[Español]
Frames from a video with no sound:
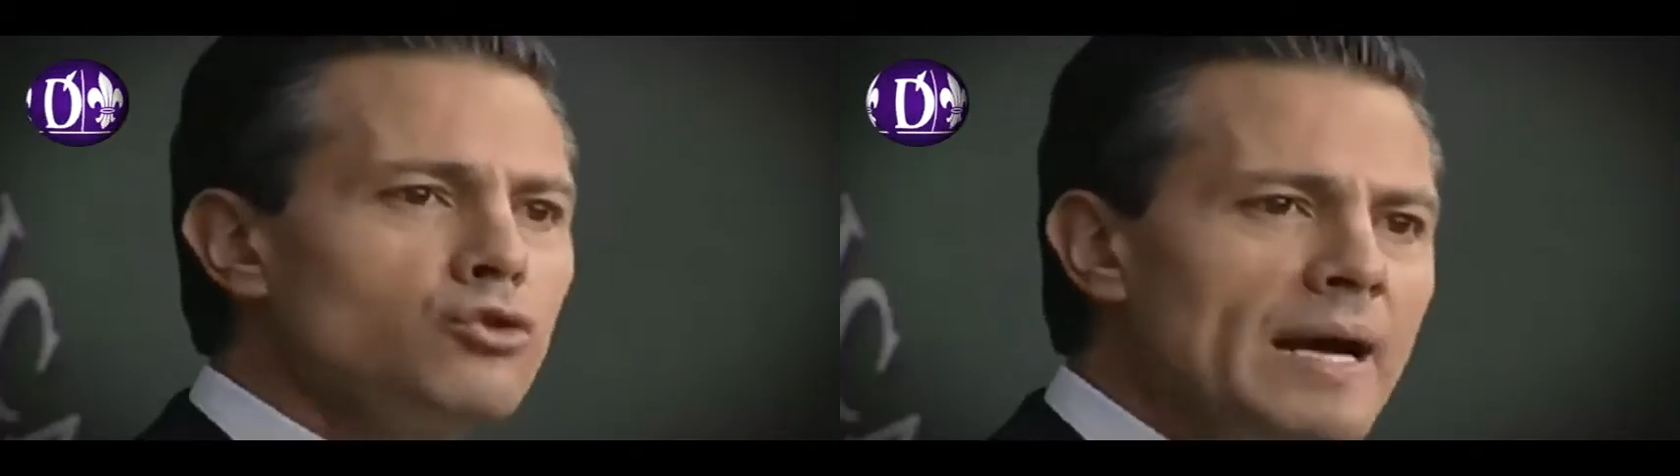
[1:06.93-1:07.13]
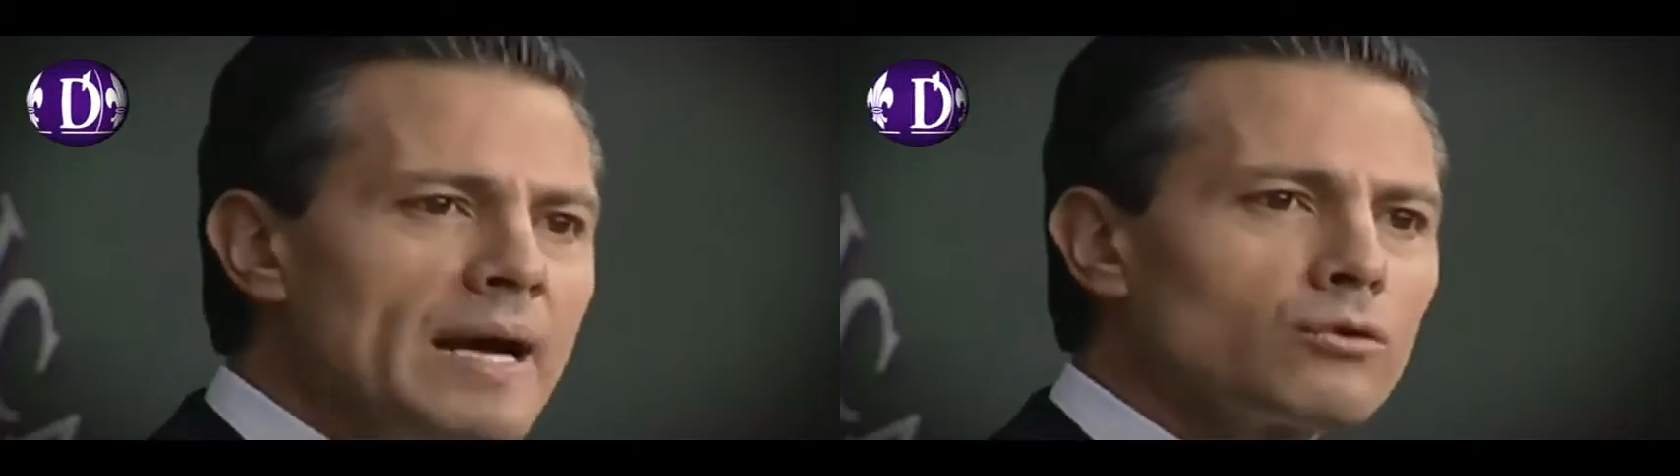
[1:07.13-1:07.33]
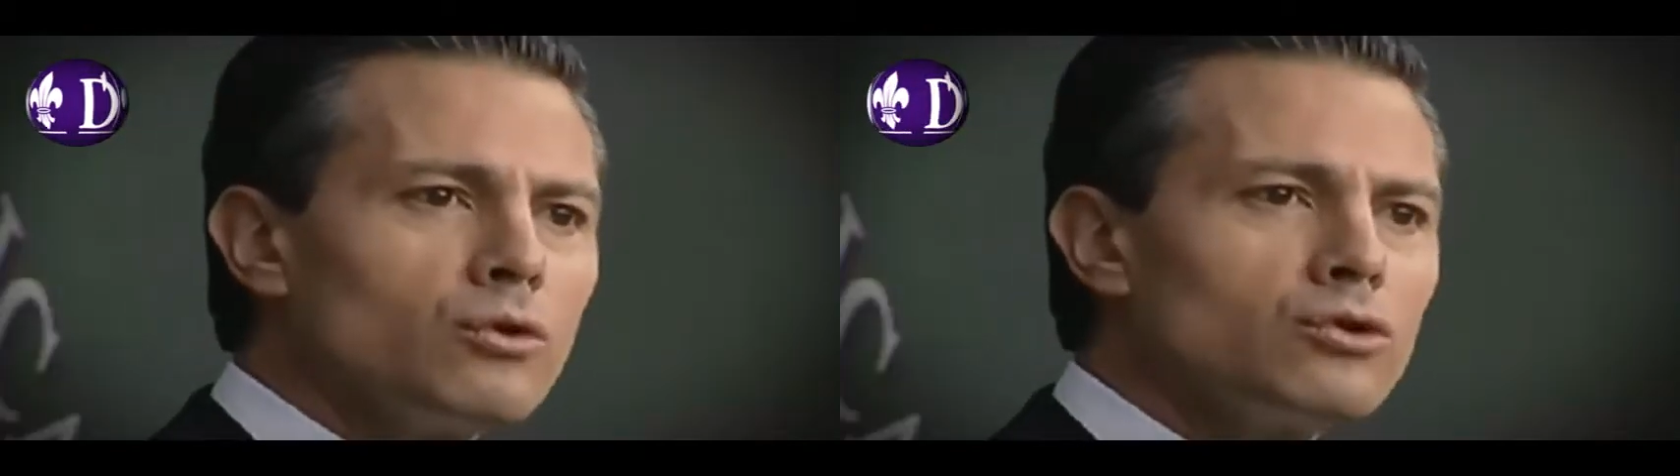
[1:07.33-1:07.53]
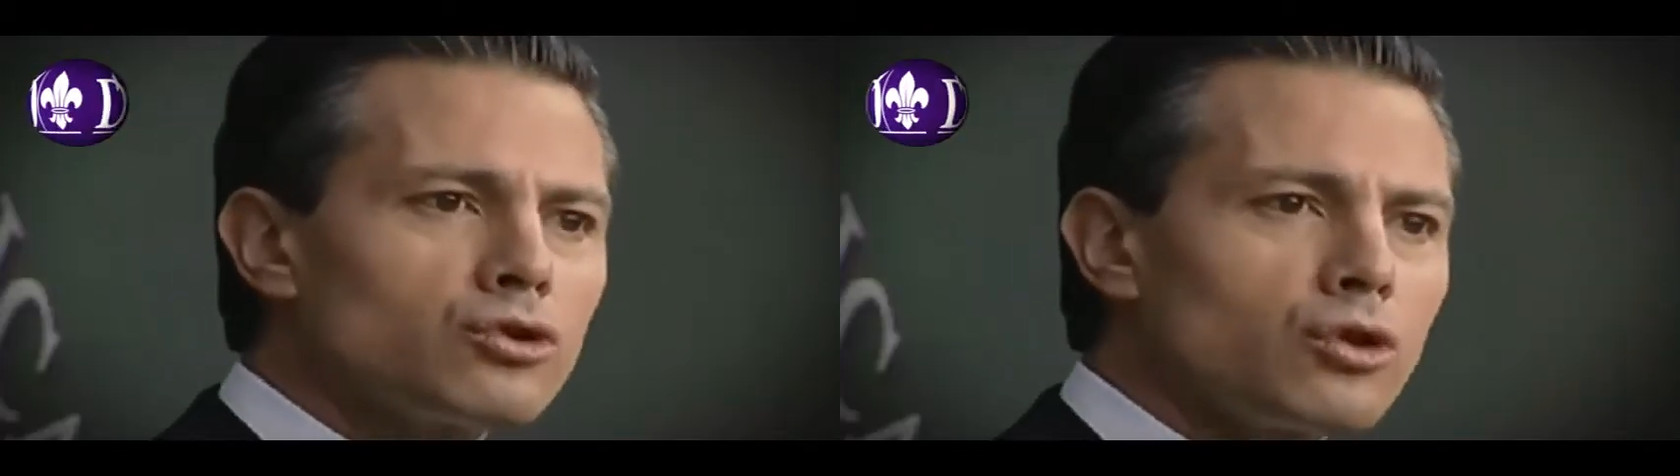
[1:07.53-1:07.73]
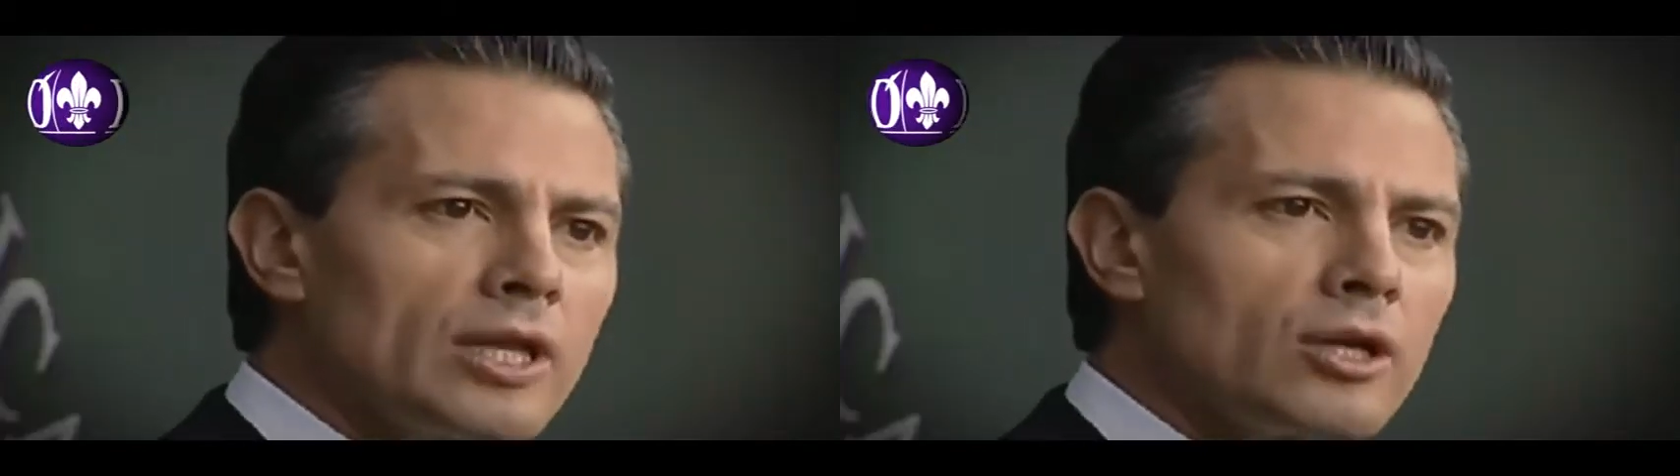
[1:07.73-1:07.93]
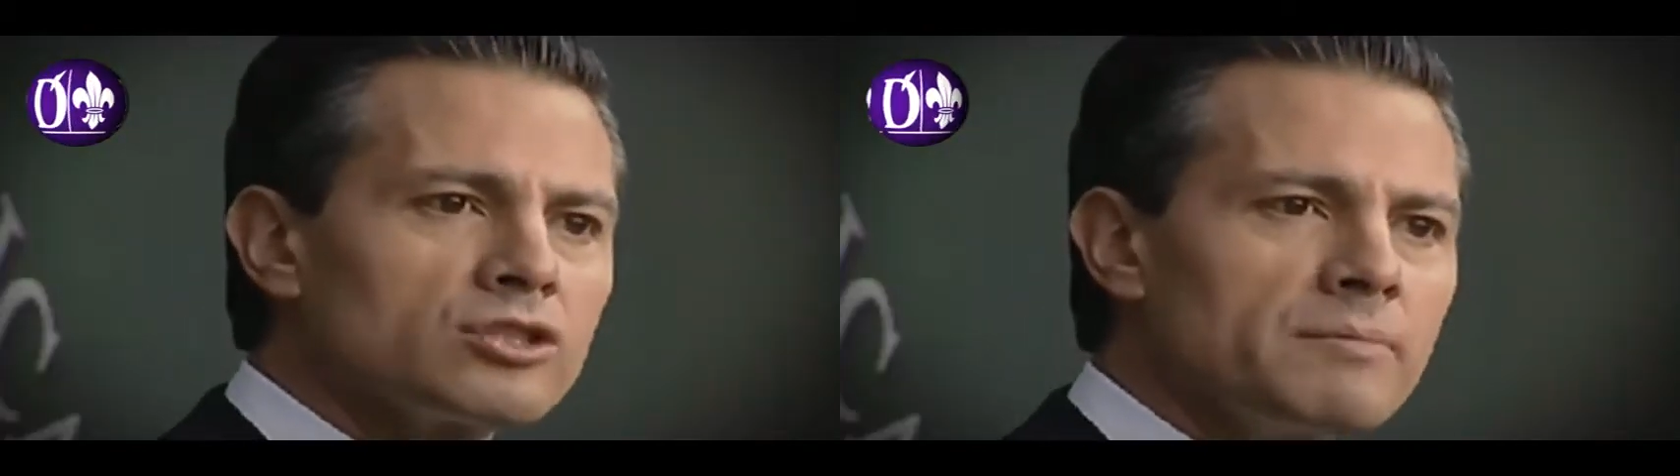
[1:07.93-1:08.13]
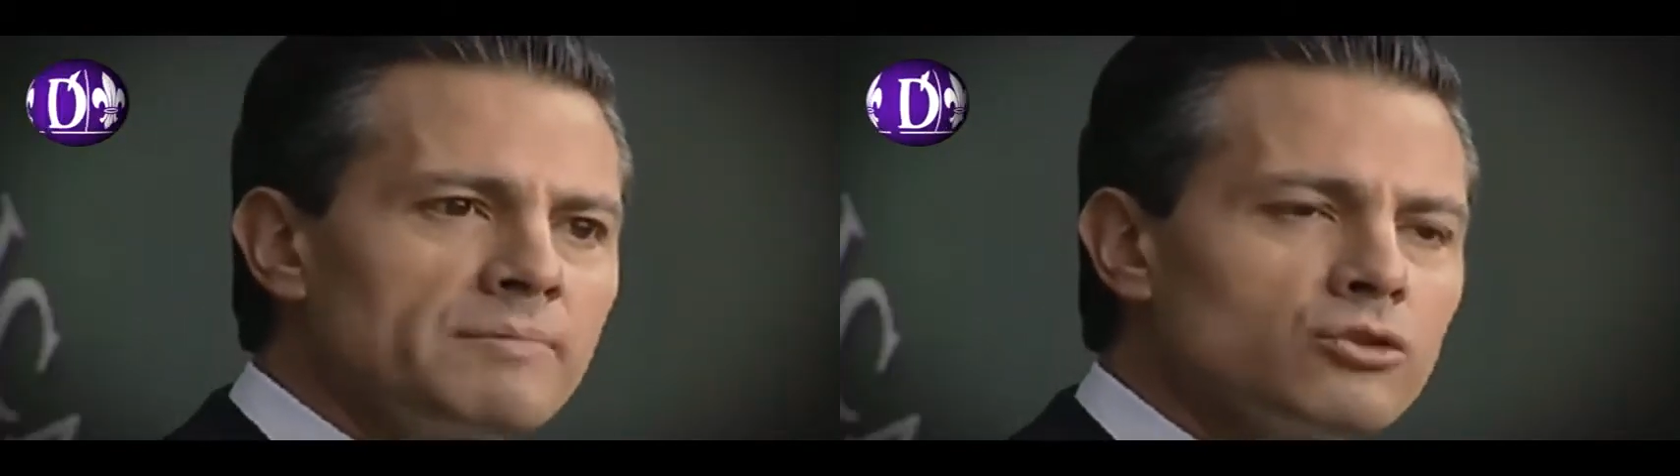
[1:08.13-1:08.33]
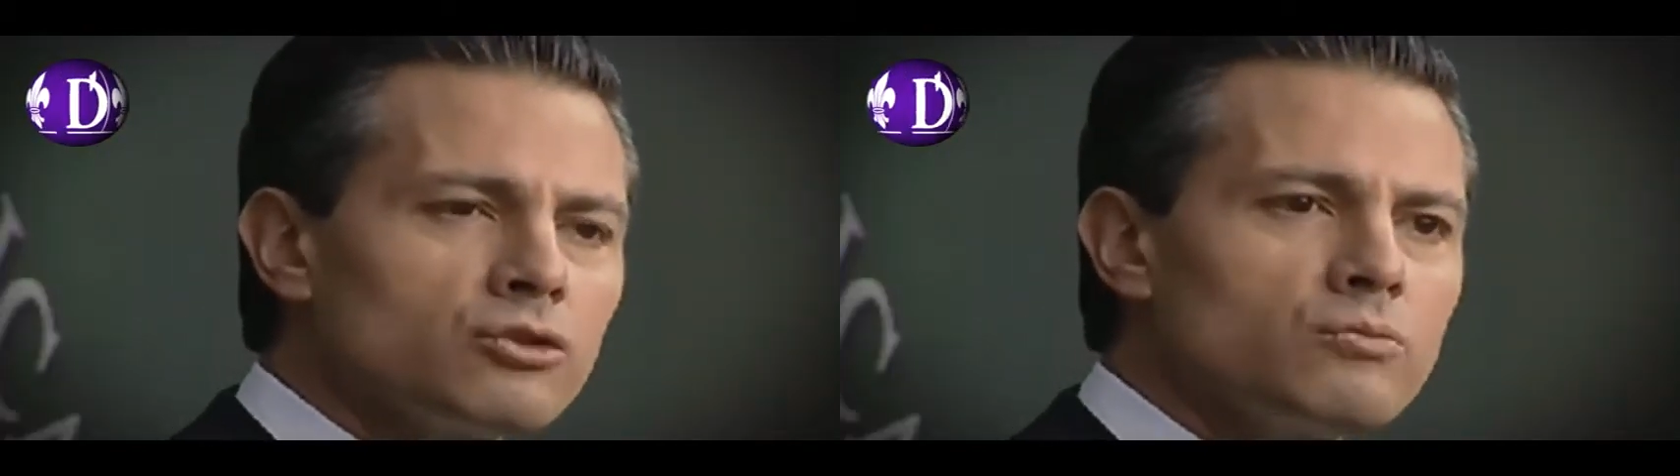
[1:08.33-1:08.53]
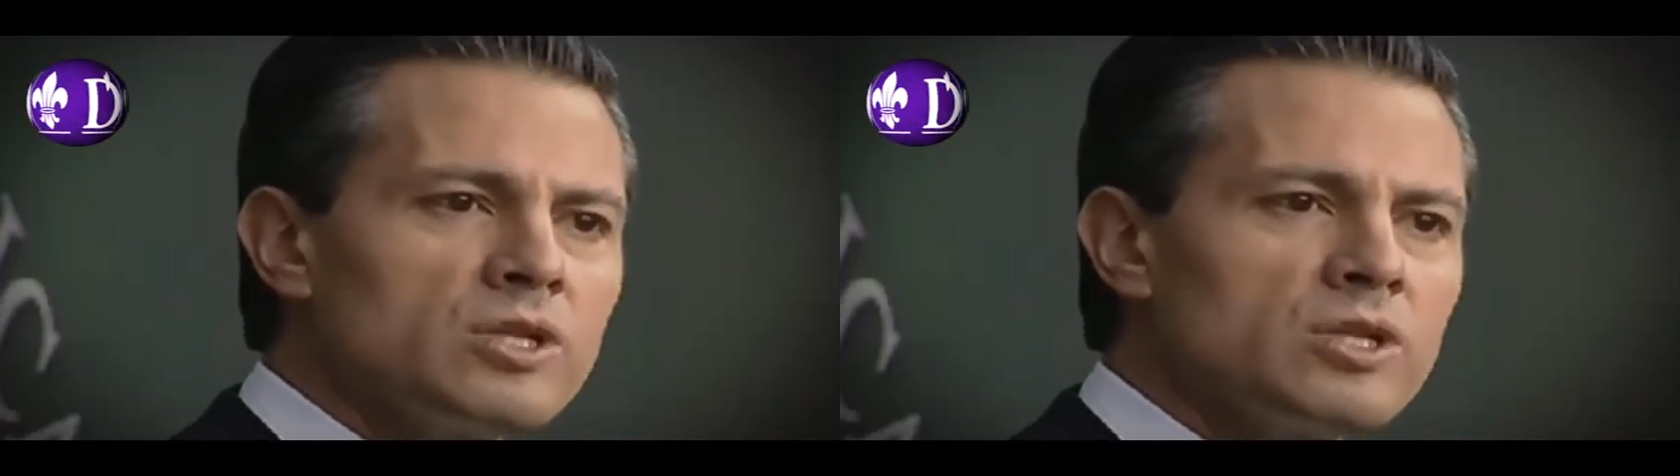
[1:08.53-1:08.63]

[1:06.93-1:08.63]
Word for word: asuma el control de los servicios